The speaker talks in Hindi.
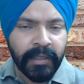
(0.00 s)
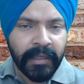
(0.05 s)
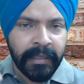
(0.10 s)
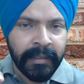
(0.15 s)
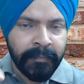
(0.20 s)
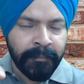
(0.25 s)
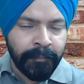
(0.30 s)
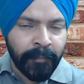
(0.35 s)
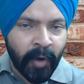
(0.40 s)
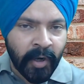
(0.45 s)

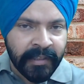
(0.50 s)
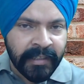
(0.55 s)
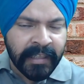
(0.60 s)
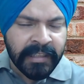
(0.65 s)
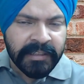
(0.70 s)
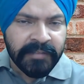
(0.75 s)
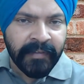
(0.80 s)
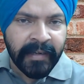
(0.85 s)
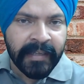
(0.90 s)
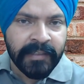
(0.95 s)

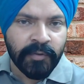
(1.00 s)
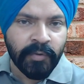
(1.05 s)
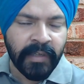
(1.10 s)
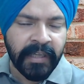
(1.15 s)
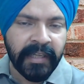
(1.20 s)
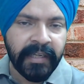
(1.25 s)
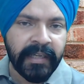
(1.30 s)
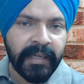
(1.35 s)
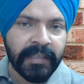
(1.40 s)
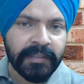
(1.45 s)
इंपॉर्टेंस वाइज उन
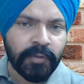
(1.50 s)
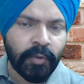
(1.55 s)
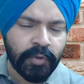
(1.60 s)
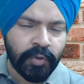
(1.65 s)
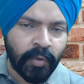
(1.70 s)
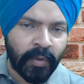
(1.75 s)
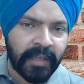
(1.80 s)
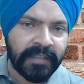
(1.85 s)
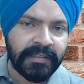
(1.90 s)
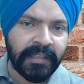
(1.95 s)
एरियाज को
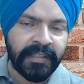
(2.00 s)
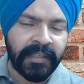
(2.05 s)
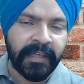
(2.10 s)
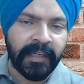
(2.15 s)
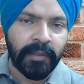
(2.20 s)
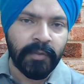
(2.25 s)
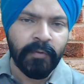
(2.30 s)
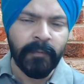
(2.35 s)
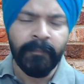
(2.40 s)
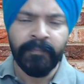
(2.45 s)
थोड़ा सा
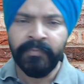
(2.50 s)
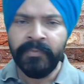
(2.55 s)
देख लूँ